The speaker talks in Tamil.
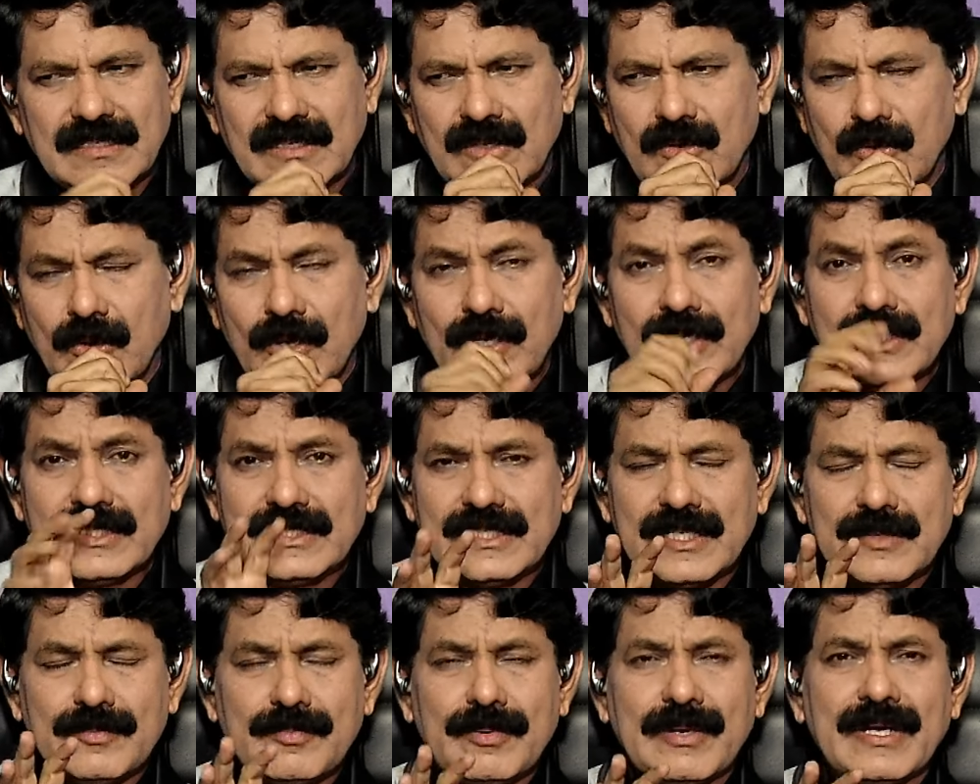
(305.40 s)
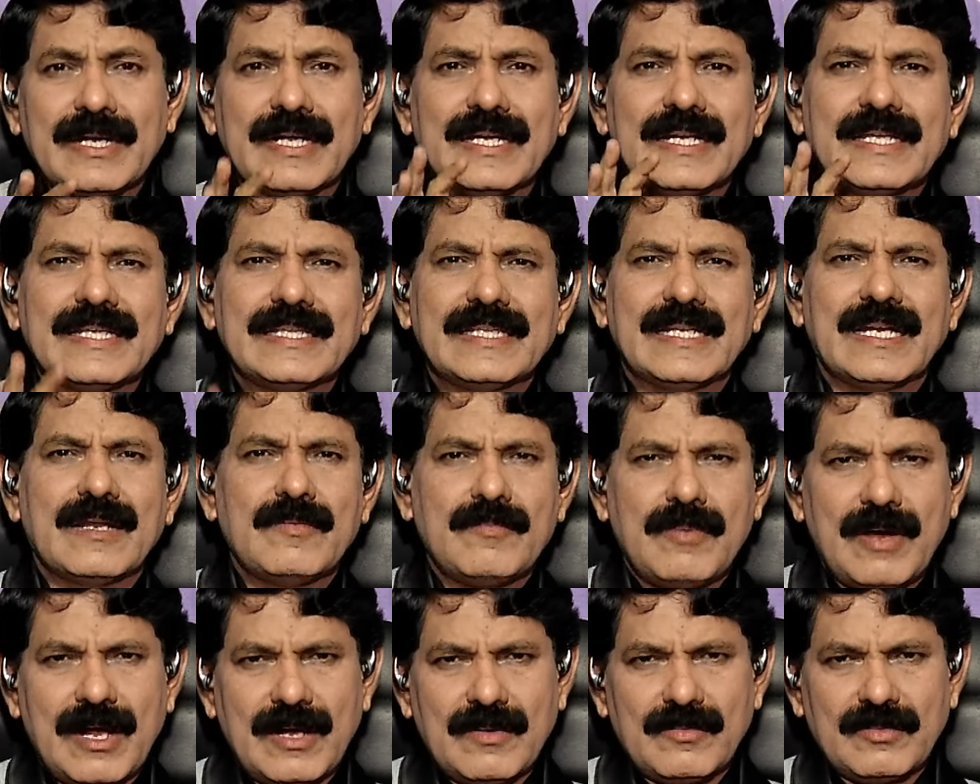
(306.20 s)
கோயில் சிற்பங்களில்
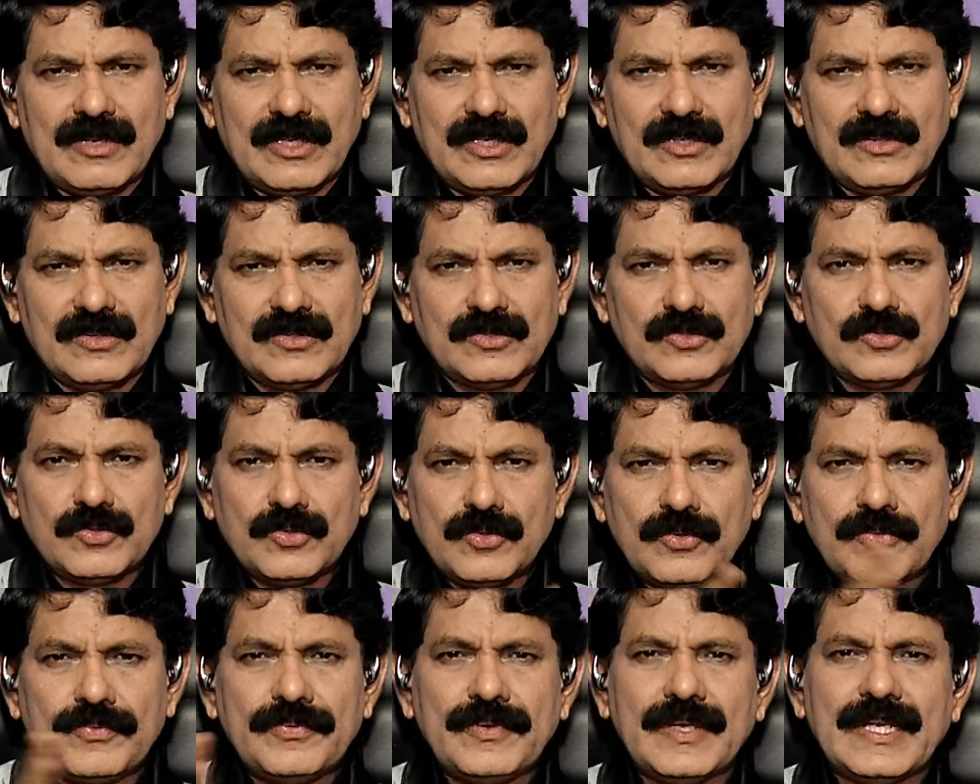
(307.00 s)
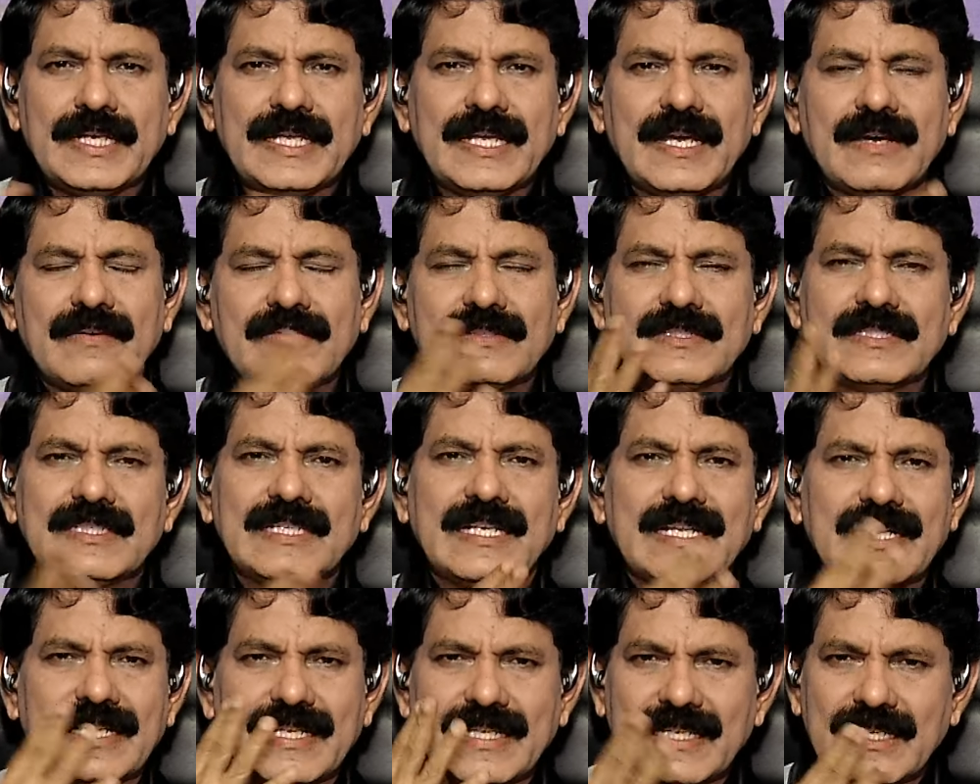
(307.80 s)
இதெல்லாம் பார்க்க முடியும் ஜூஃபீலியா வந்து
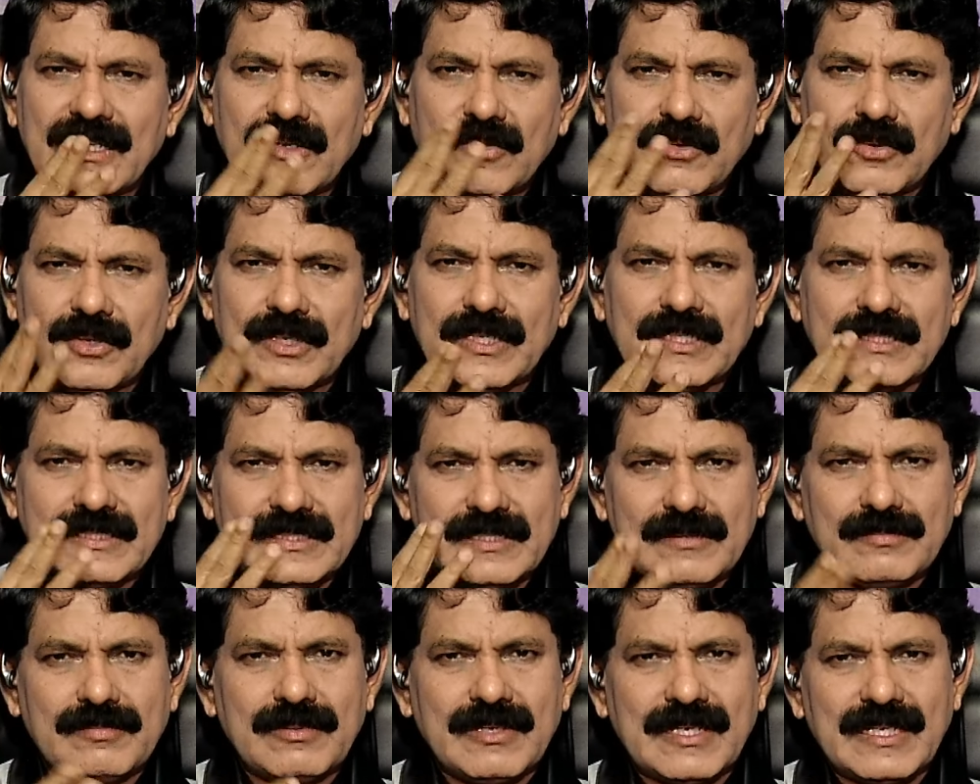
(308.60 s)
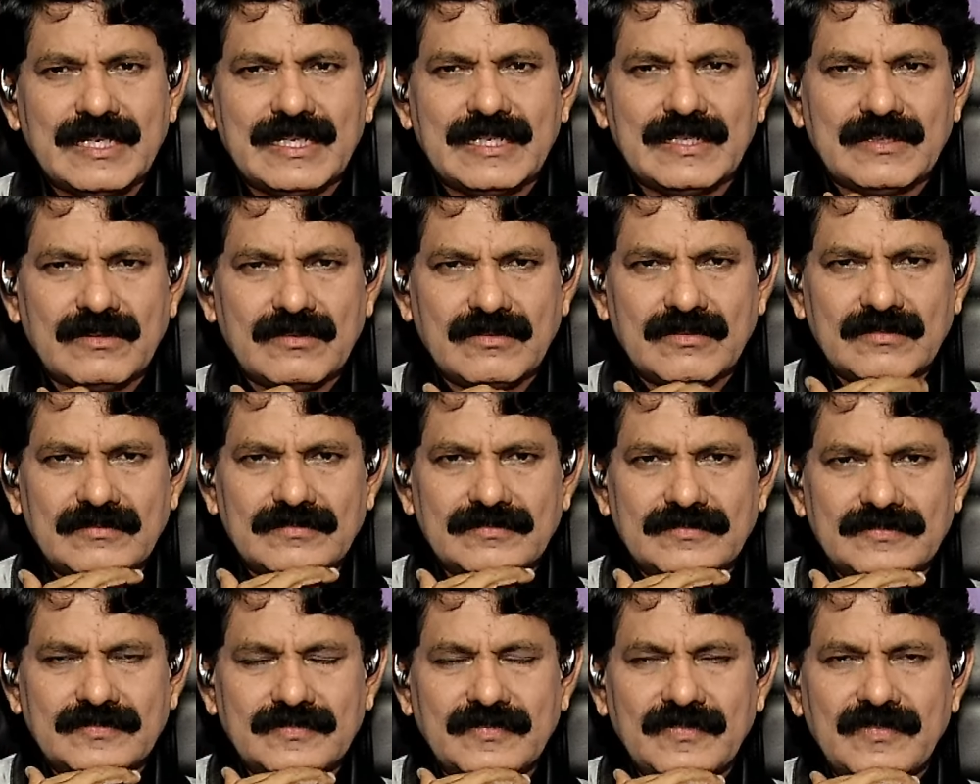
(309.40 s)
நிறைய கோயில் சிற்பங்கள் இருக்கும்
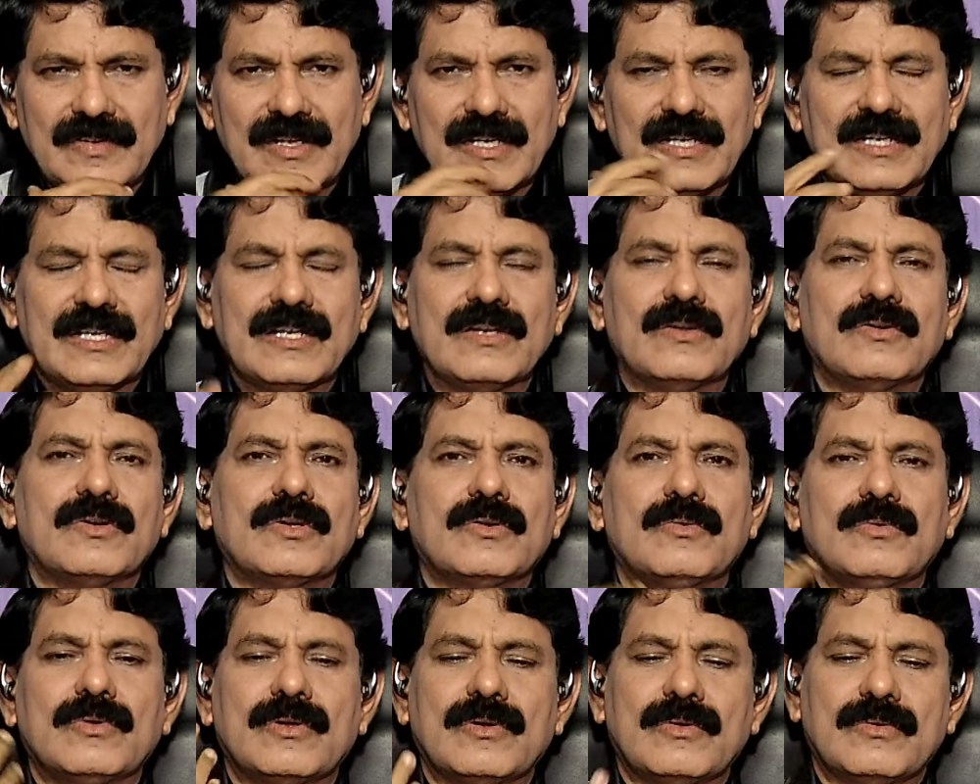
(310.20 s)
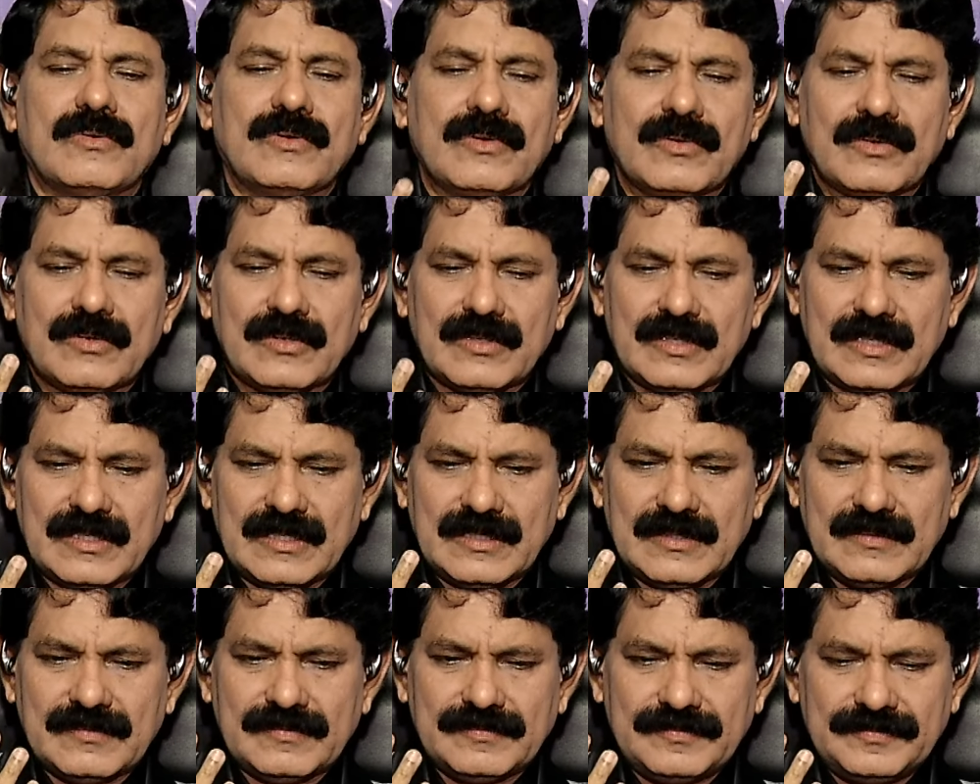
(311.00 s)
விலங்குகளோட உறவுகள் உள்ளது